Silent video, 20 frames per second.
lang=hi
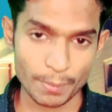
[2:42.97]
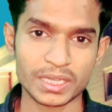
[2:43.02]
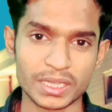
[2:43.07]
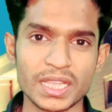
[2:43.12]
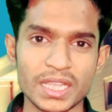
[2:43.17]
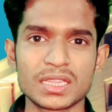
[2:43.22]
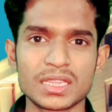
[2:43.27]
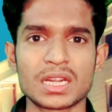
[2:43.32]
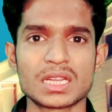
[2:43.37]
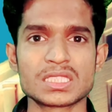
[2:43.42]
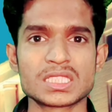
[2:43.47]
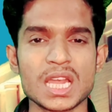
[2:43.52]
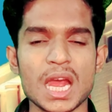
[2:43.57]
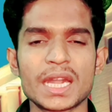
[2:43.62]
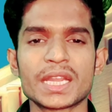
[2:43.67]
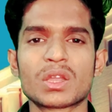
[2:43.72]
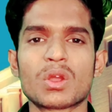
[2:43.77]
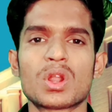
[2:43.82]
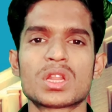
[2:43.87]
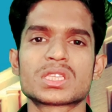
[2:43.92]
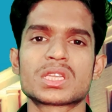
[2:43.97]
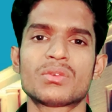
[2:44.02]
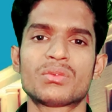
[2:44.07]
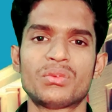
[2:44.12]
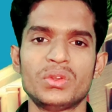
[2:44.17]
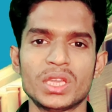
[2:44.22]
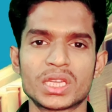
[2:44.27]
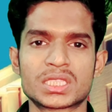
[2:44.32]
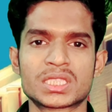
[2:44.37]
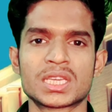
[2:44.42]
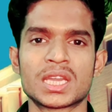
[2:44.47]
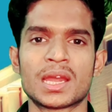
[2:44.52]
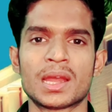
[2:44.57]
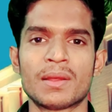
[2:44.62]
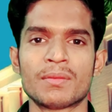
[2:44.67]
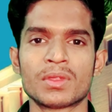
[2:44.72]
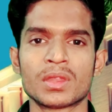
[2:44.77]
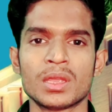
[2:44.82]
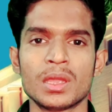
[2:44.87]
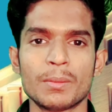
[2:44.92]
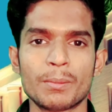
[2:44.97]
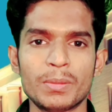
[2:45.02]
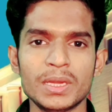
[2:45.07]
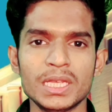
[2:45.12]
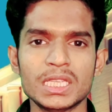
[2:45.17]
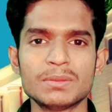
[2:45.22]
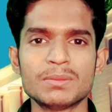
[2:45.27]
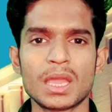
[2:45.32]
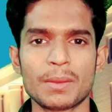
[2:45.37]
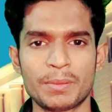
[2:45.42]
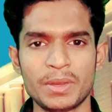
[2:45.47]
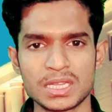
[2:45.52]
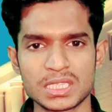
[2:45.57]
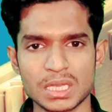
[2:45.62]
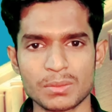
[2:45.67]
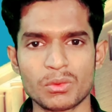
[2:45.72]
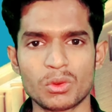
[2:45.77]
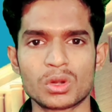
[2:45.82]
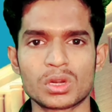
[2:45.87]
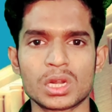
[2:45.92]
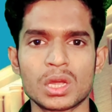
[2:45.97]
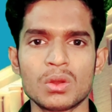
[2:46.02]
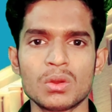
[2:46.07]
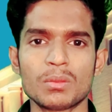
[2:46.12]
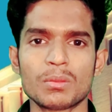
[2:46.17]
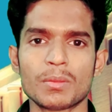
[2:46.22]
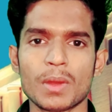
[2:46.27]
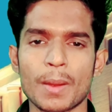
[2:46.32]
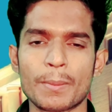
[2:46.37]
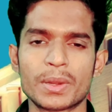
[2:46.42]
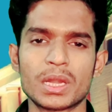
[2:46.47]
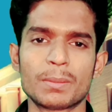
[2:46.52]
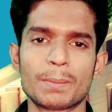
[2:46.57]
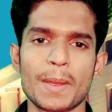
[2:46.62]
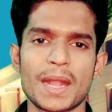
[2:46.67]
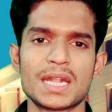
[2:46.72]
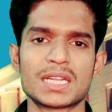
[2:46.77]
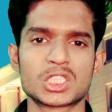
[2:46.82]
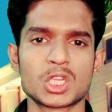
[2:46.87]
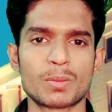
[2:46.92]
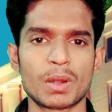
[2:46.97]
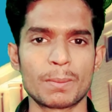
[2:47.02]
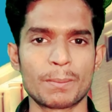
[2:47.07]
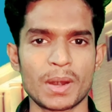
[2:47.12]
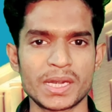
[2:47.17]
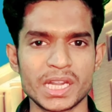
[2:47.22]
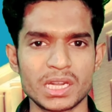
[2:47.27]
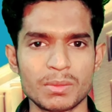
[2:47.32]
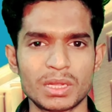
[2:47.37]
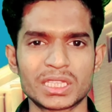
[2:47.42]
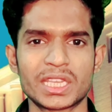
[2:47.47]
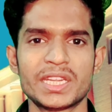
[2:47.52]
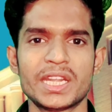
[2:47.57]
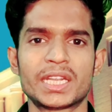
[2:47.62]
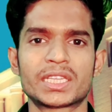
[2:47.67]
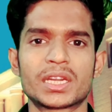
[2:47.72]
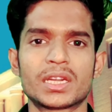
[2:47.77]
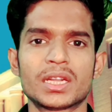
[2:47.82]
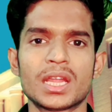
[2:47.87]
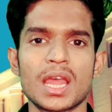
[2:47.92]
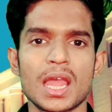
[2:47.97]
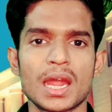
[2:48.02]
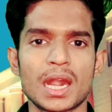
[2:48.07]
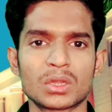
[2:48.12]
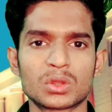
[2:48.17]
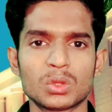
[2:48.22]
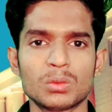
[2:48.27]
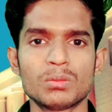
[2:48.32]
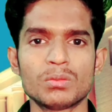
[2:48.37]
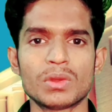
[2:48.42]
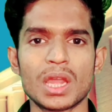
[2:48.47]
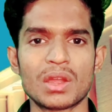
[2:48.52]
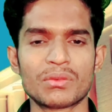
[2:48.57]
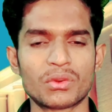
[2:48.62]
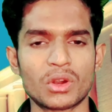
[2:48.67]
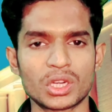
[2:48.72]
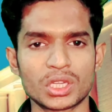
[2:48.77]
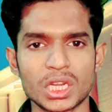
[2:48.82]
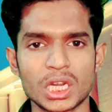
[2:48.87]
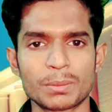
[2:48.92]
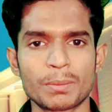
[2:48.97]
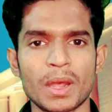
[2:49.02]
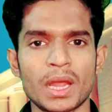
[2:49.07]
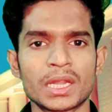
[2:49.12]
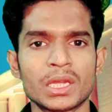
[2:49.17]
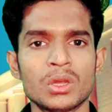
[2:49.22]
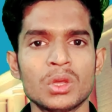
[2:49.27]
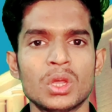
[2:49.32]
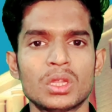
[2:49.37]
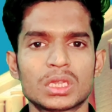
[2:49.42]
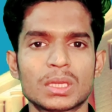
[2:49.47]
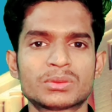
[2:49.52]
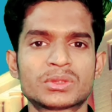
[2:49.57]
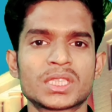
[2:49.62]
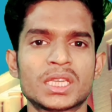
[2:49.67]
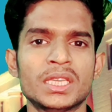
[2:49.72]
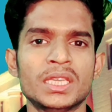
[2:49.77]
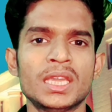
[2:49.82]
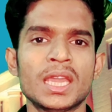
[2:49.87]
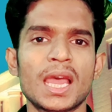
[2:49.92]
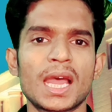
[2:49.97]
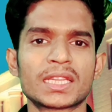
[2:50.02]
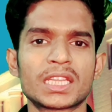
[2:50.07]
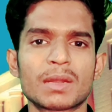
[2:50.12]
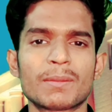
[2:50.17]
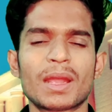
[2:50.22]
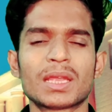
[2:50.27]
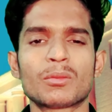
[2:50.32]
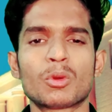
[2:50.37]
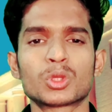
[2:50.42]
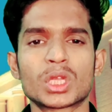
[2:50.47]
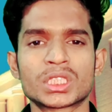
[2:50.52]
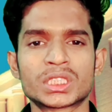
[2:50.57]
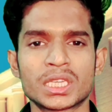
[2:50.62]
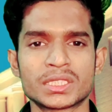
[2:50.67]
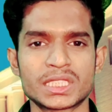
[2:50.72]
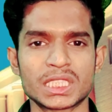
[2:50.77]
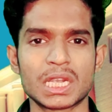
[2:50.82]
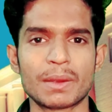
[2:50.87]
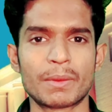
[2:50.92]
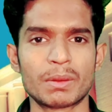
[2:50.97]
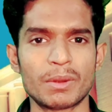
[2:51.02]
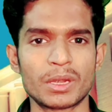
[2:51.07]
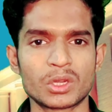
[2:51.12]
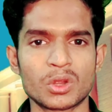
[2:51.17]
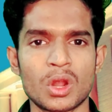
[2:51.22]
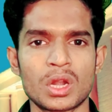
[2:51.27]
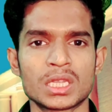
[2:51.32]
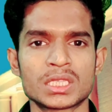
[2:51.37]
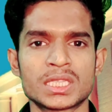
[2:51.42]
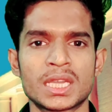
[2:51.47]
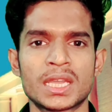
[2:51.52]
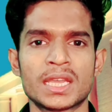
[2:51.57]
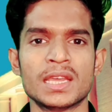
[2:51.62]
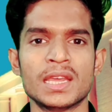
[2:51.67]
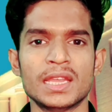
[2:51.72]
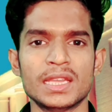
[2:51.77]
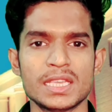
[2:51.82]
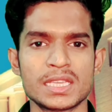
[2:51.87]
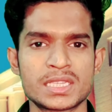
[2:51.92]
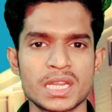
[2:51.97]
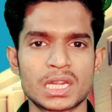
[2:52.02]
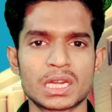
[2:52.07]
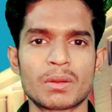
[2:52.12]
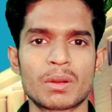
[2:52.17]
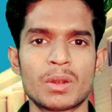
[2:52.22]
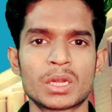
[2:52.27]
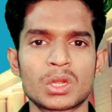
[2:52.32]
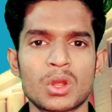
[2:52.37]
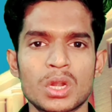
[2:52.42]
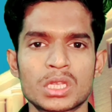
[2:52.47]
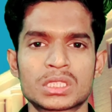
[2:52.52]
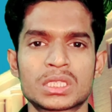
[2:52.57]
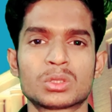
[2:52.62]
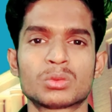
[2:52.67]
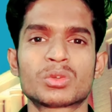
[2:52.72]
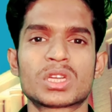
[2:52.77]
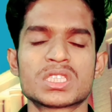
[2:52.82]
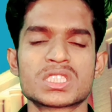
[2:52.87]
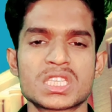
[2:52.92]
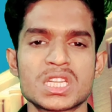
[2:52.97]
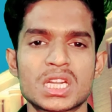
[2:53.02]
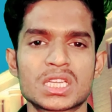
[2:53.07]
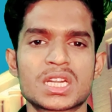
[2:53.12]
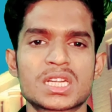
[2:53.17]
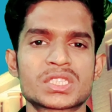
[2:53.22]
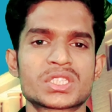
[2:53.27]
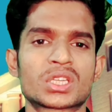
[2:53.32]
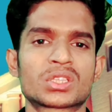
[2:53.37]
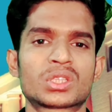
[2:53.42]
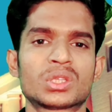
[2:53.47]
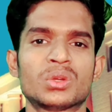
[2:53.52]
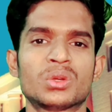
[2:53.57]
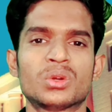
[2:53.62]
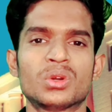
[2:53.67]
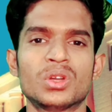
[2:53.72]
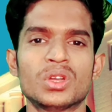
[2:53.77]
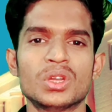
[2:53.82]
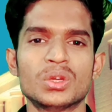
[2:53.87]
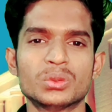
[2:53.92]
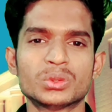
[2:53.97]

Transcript: बट याद रखना सारे कॉलेज का फी अच्छा है प्लीज मैं फिर से बोल रहा हूँ अपने पेरेंट्स के ऊपर बर्डन मत क्रिएट करना अगर तुम अफोर्ड कर पा रहे हो तब सही है अदरवाइज बहुत अच्छे अच्छे गवर्नमेंट कॉलेज है स्टेट गवर्नमेंट कॉलेज से तुम कंसिडर कर सकते हो